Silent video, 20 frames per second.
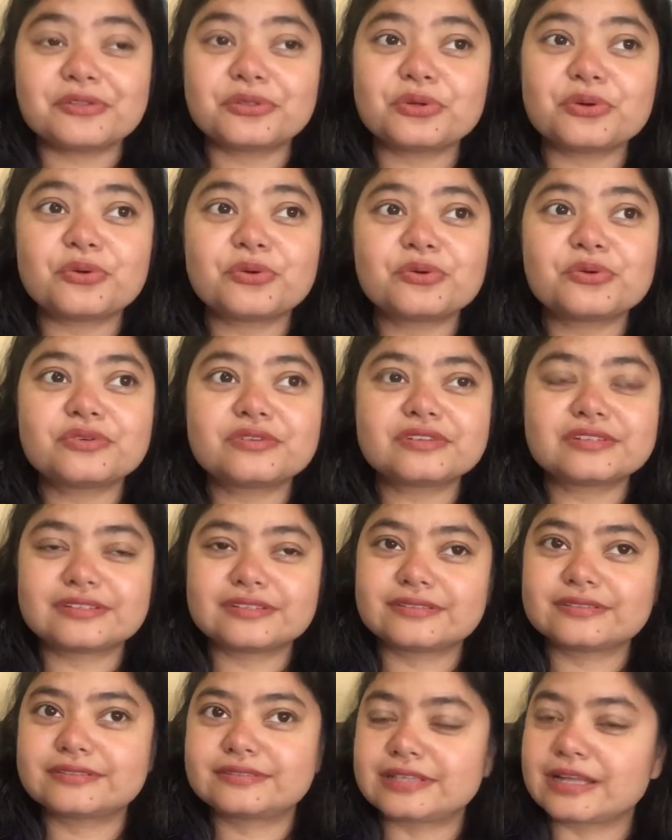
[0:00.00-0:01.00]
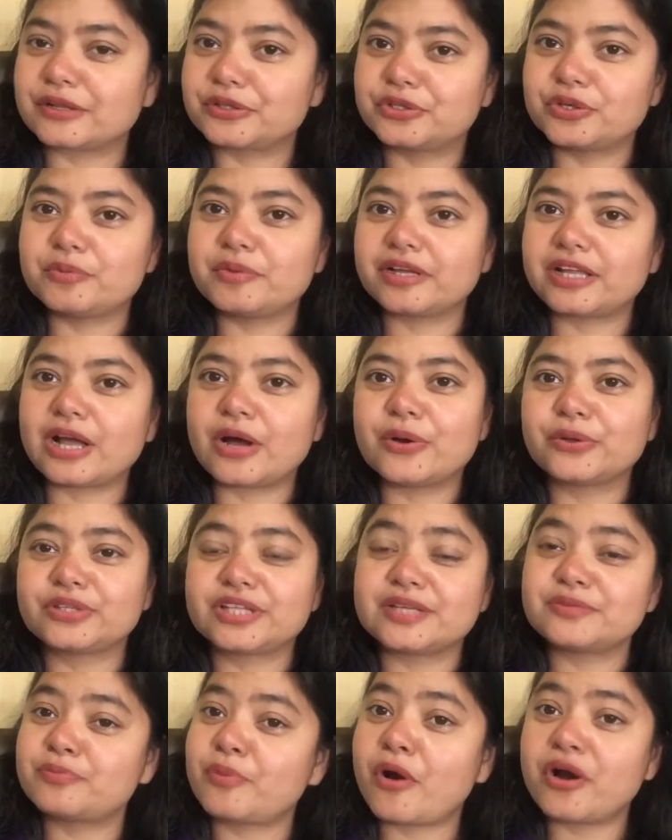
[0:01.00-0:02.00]
तो सर्दियों में क्या
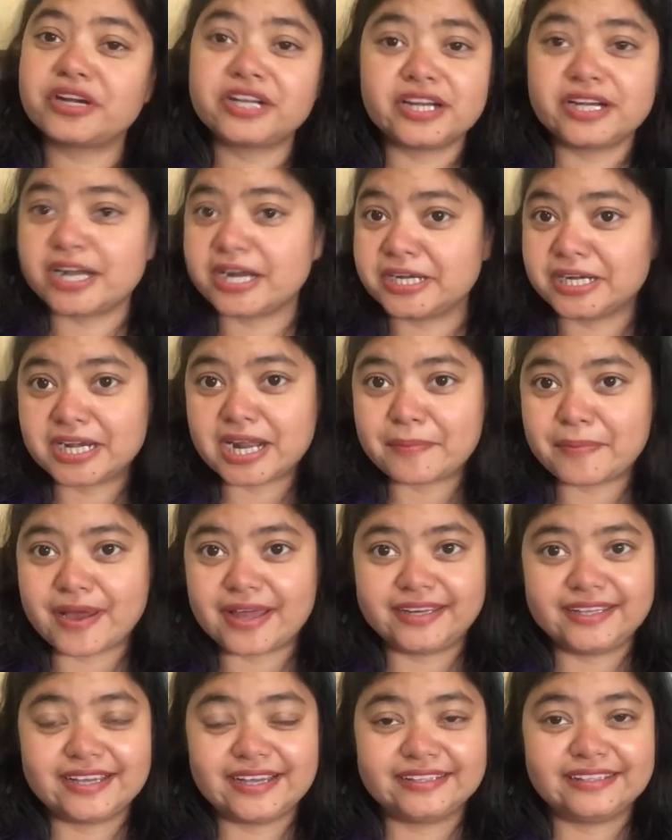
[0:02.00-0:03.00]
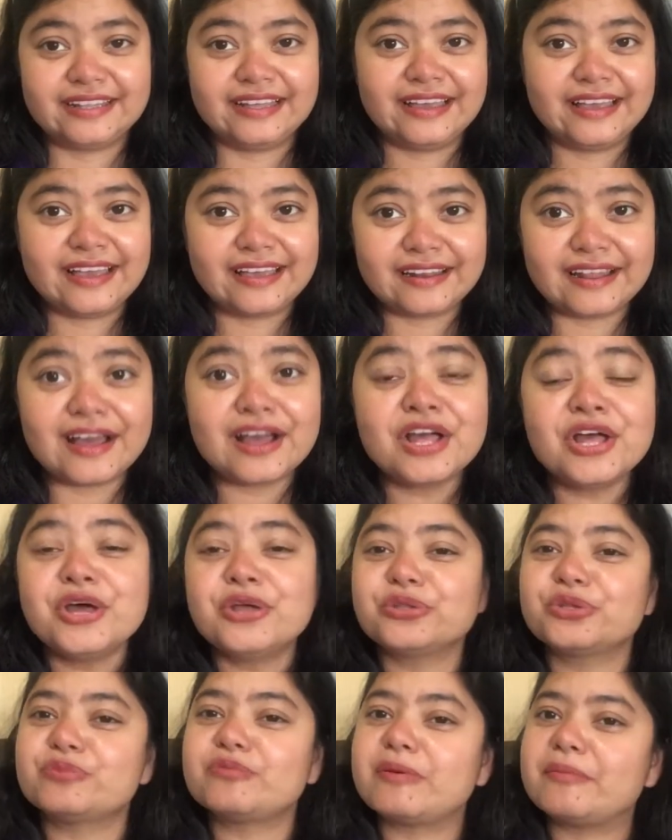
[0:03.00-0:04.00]
होता है बहुत ठंडा ठंडा पानी आता है है ना
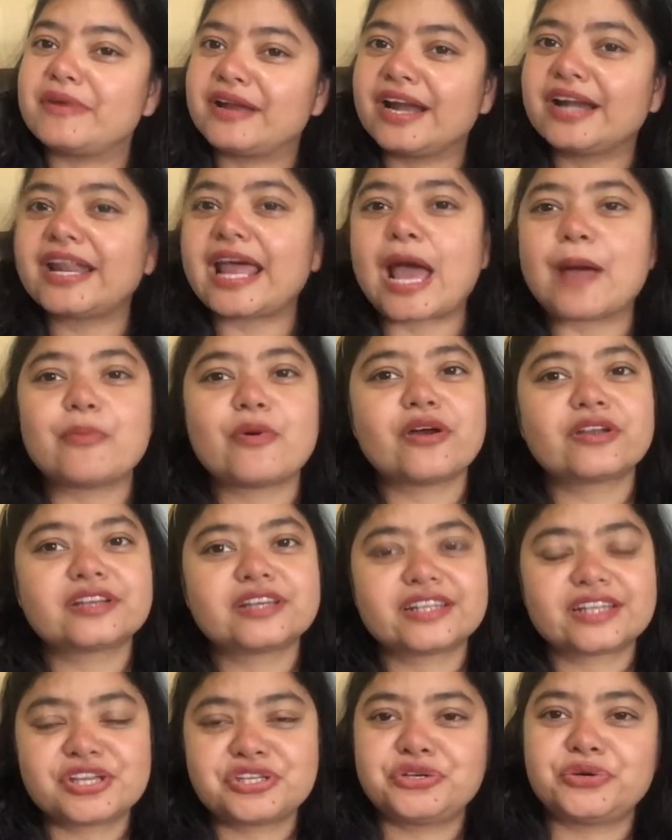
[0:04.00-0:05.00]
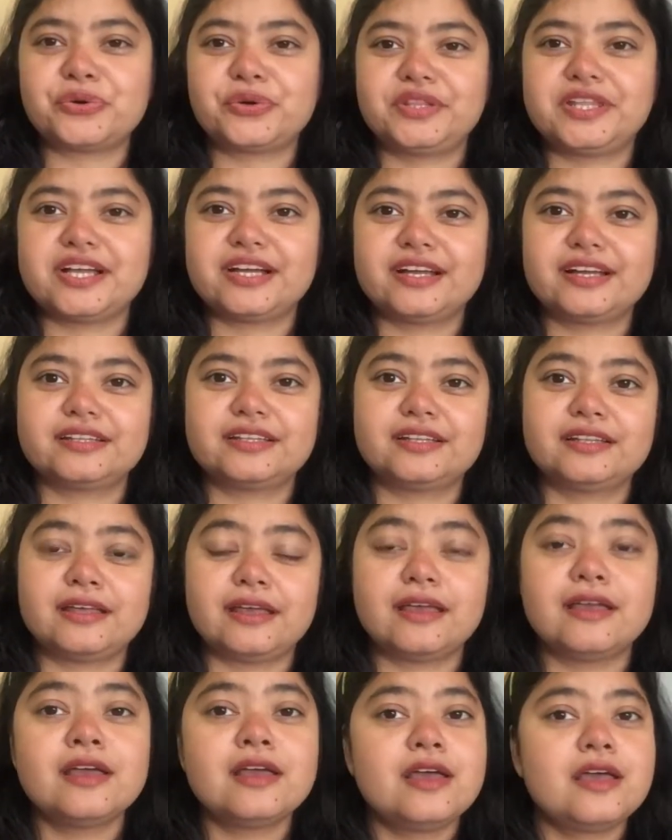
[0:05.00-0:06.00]
तो मम्मा ना टैप ऑन करके छोड़ दिया करते
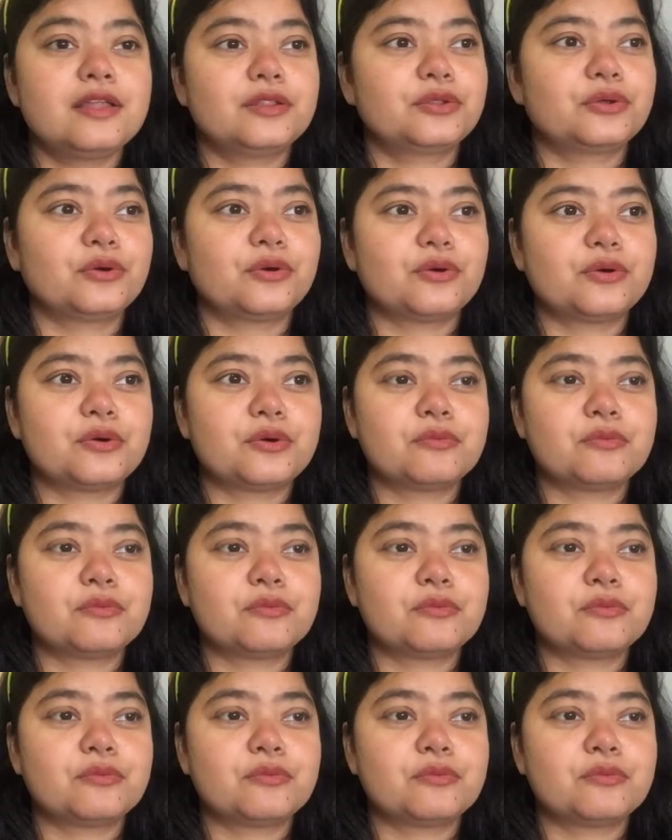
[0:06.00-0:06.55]
थे तो